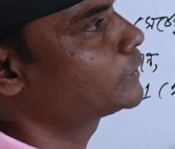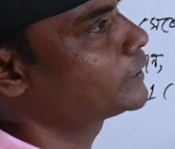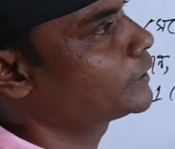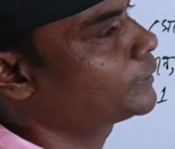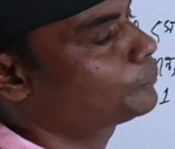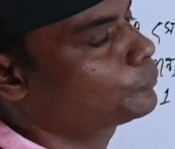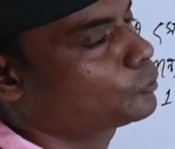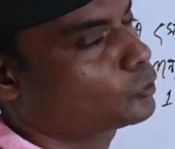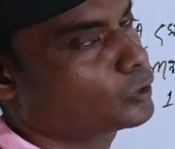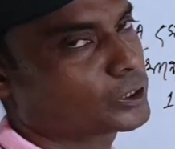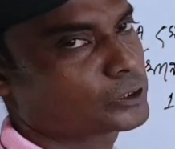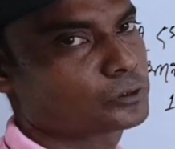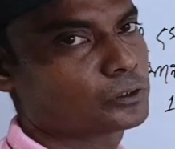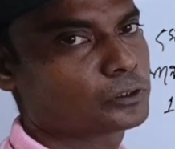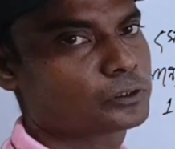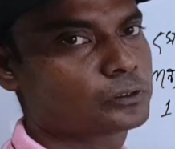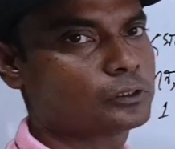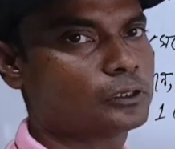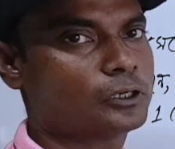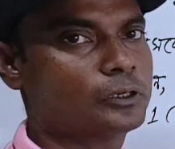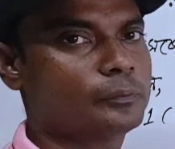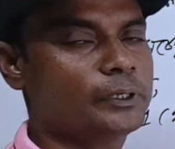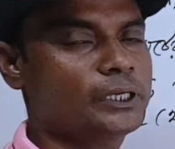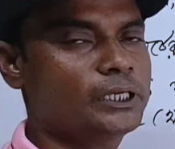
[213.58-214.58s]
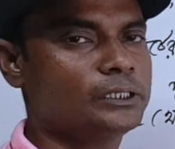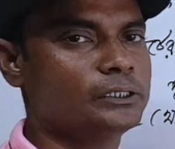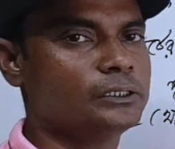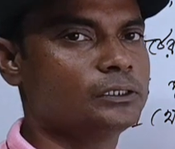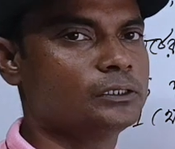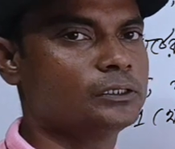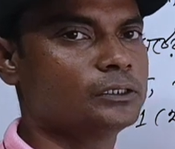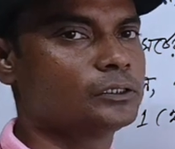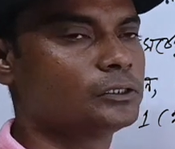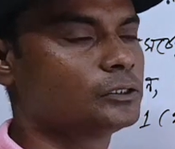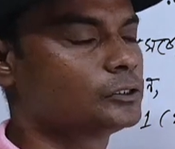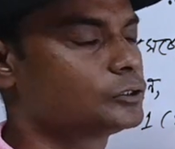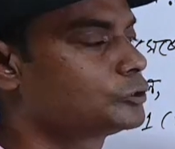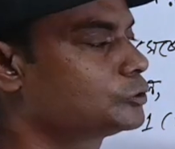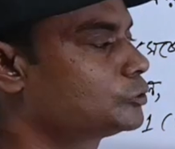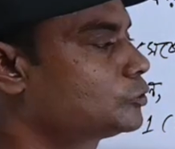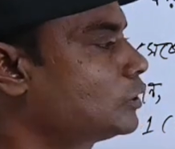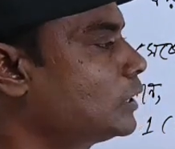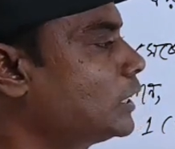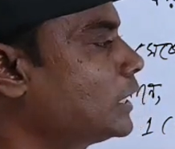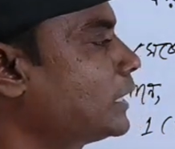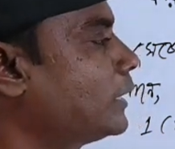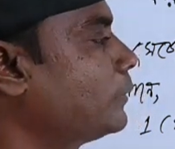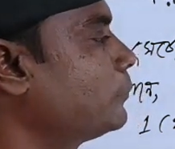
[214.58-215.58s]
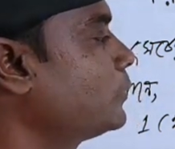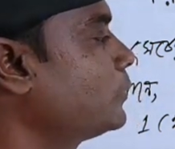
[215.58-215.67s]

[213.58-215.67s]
প্রকাশ করতে হবে সুতরাং আমরা